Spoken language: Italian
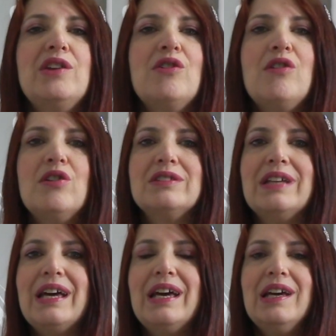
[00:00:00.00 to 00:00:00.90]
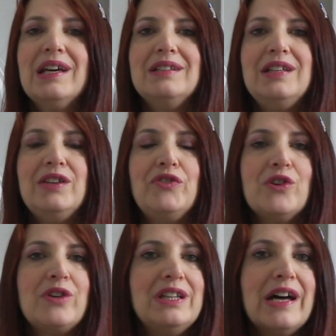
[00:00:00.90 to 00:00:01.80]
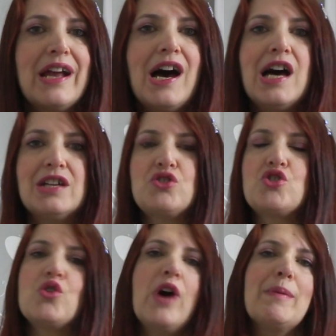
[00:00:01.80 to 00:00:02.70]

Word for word: note di fiori d'arancio,